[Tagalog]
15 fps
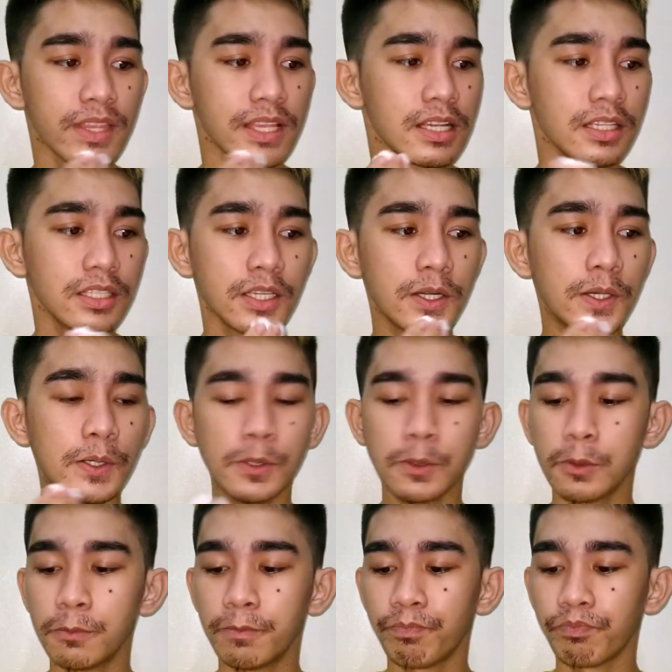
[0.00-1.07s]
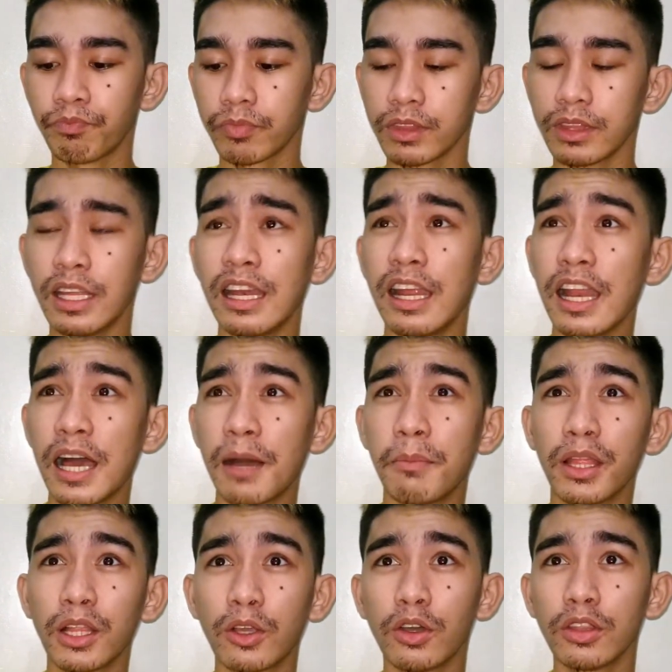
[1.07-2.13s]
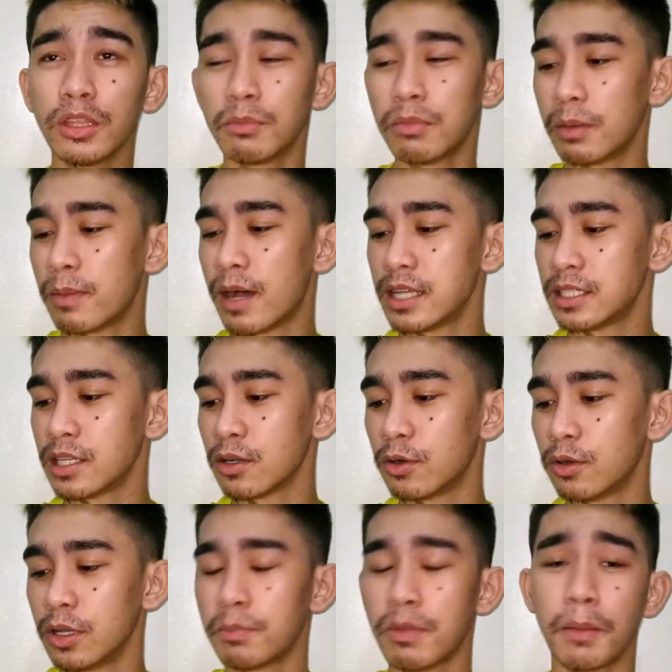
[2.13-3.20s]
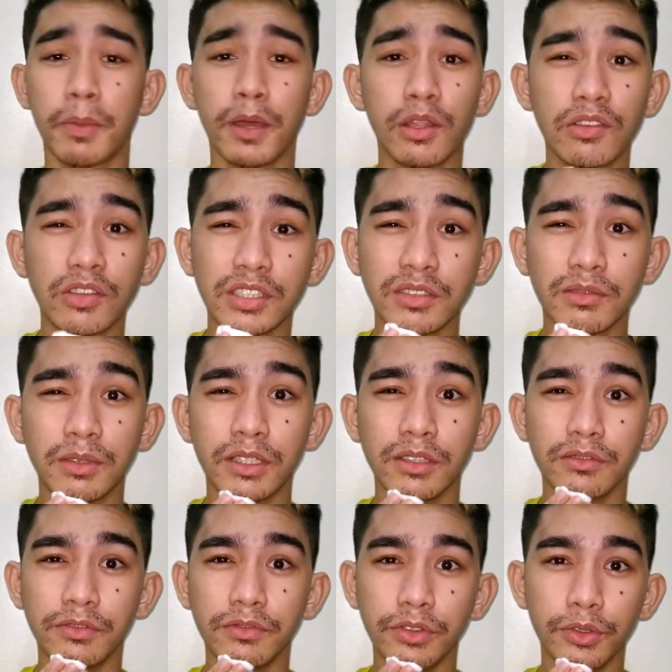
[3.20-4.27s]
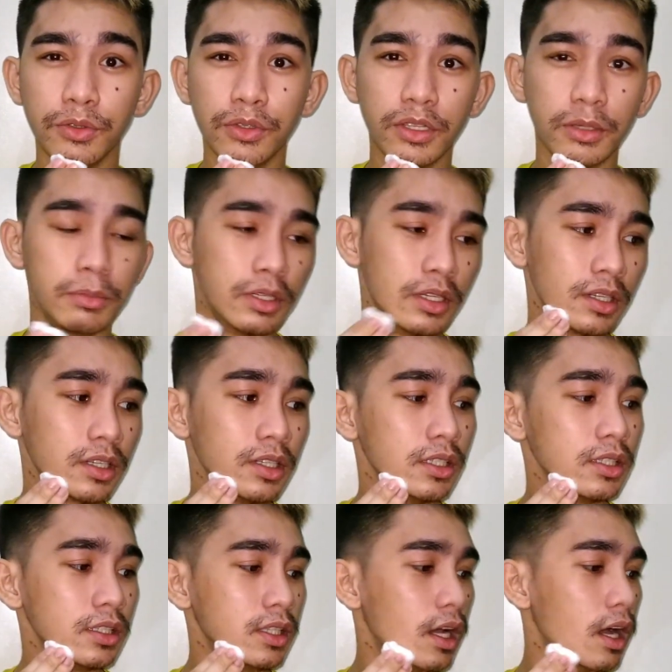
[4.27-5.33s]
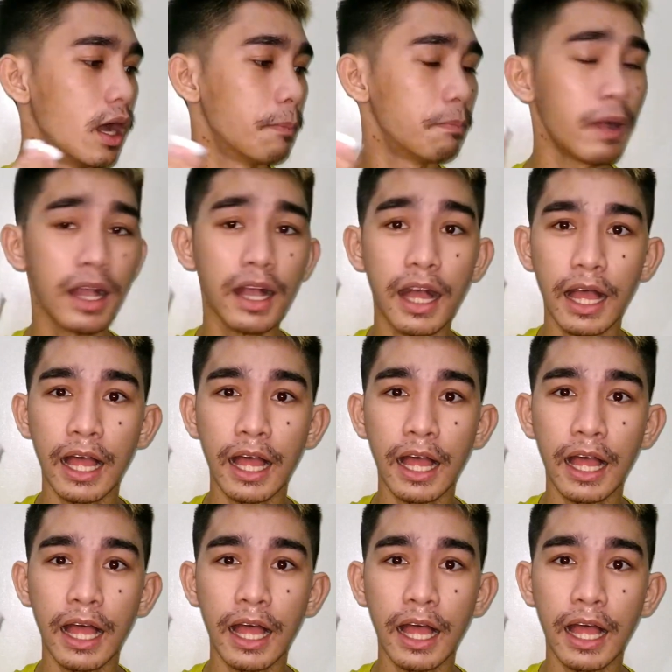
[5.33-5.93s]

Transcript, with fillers: So, nalalaman ko at nababasa ko, napapanan ko sa mga beauty bloggers na ang, pag,